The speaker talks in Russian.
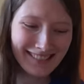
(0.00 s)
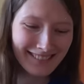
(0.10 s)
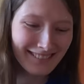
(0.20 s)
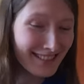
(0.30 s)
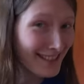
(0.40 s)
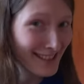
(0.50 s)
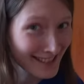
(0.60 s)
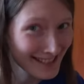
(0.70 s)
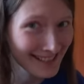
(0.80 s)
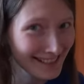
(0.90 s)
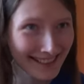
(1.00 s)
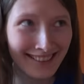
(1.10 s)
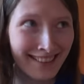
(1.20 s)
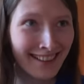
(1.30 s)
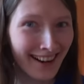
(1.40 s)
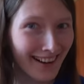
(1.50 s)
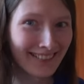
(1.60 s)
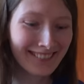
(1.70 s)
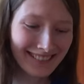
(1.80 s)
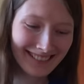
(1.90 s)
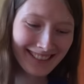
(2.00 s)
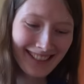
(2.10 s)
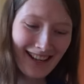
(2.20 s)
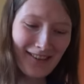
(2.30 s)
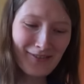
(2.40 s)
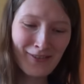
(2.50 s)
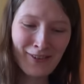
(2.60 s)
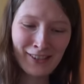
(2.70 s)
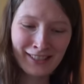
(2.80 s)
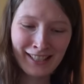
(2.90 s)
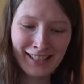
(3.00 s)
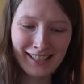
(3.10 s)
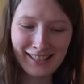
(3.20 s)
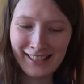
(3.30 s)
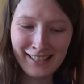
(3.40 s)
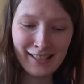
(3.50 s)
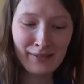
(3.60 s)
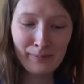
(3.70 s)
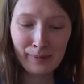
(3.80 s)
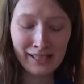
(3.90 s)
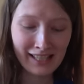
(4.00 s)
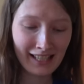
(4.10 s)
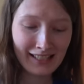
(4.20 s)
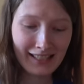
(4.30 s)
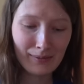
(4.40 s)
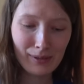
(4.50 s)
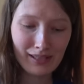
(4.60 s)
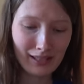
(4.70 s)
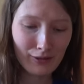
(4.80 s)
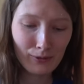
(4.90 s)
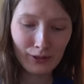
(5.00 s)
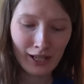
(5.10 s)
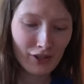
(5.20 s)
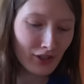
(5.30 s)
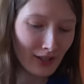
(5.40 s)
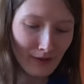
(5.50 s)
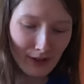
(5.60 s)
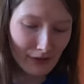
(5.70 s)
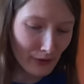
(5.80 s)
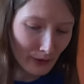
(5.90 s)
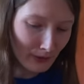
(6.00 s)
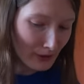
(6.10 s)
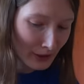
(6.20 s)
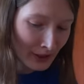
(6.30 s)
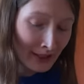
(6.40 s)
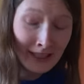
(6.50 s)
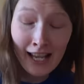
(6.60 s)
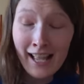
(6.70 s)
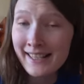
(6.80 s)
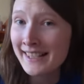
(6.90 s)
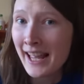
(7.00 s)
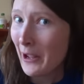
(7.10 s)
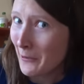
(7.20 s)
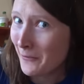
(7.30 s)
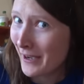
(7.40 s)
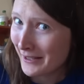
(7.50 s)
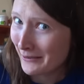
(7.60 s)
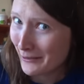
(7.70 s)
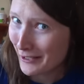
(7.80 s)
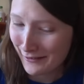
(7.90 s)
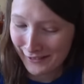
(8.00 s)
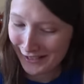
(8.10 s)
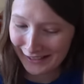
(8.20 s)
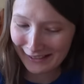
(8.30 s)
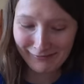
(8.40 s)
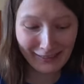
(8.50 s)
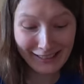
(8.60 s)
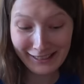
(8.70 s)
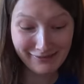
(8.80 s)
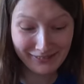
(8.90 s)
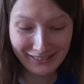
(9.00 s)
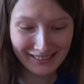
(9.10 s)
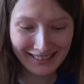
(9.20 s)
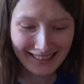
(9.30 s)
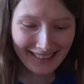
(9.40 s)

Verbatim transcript: личный аккаунт, вот, и постоянно комментируют каждое видео. Я знаю вас уже всех, поэтому